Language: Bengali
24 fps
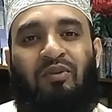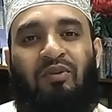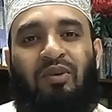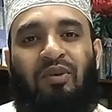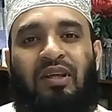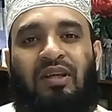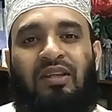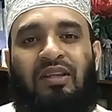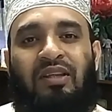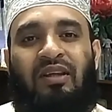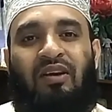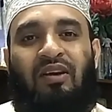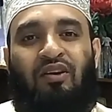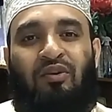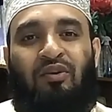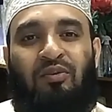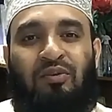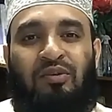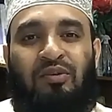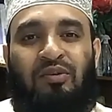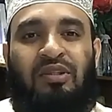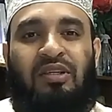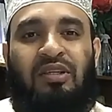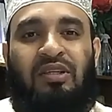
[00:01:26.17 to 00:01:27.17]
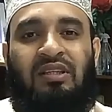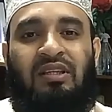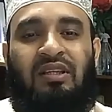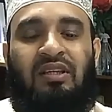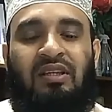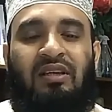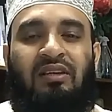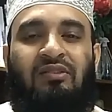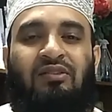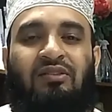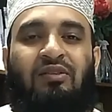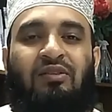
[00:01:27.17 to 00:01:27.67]
বলি তার অনুপস্থিতিতে
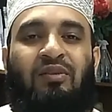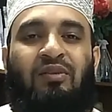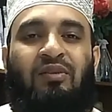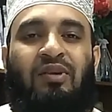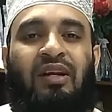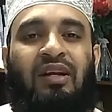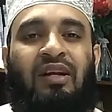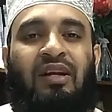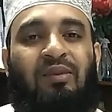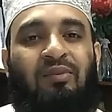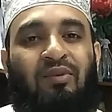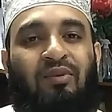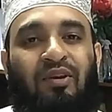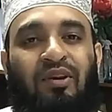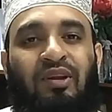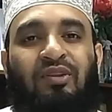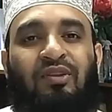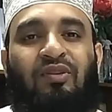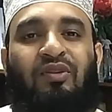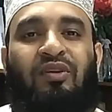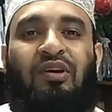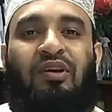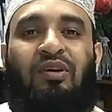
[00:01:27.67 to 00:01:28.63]
রাসুল বললেন এটা বললেই তো